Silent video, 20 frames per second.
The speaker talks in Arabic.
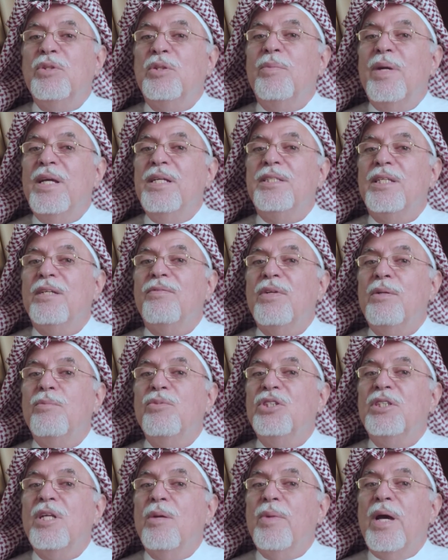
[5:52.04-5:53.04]
متميزه في
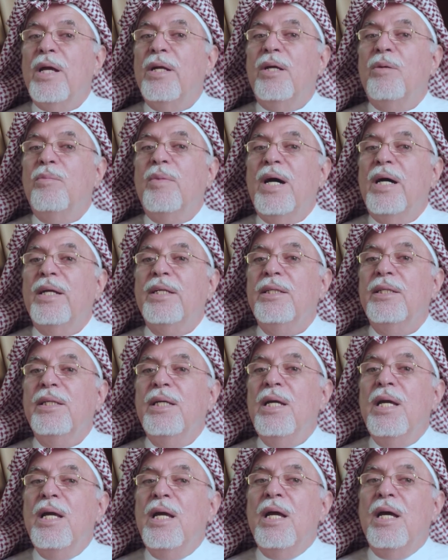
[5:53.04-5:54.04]
المجتمع العماني
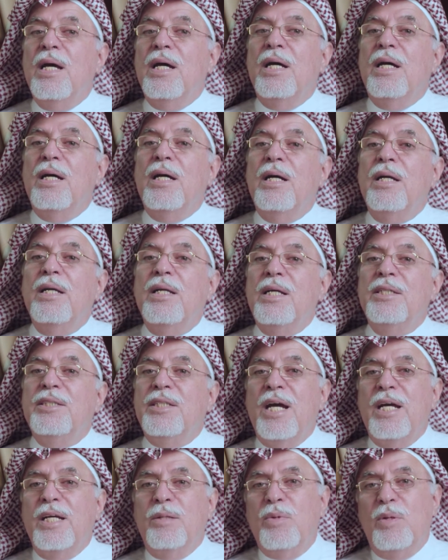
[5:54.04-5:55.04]
آه، الى
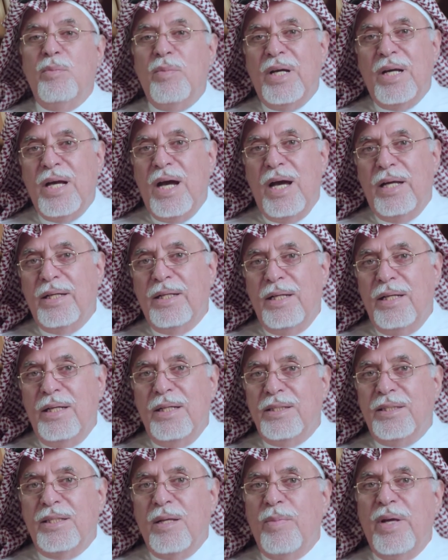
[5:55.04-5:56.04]
جانب المكانه
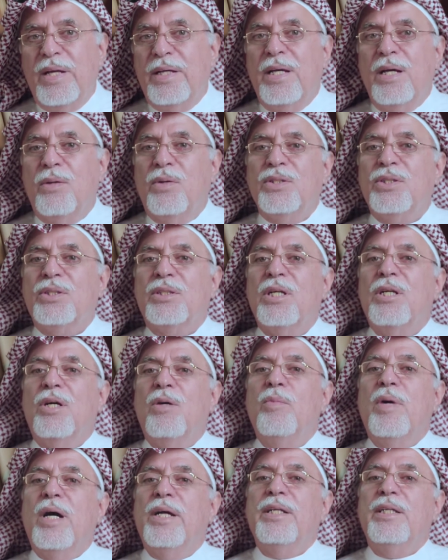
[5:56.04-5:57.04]
اللي استمدها وسط
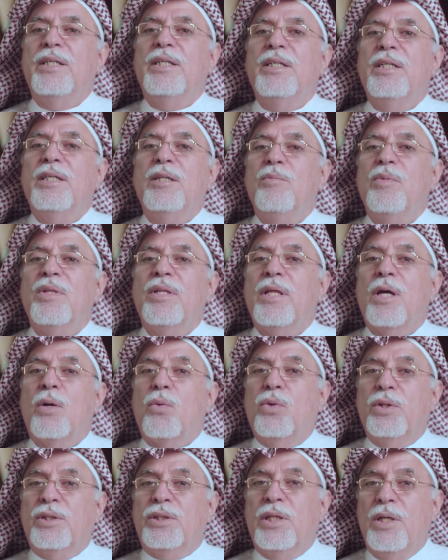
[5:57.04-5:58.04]
العمانيين من
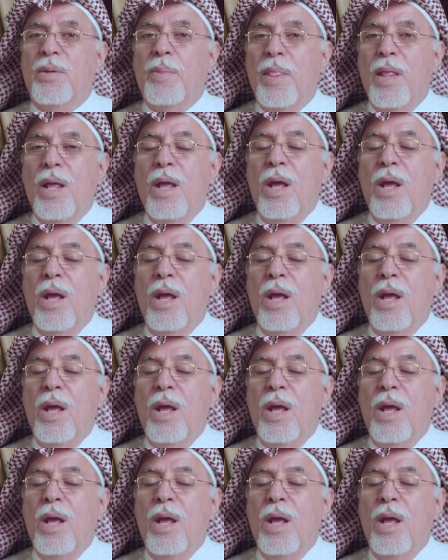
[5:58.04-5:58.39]
ثروته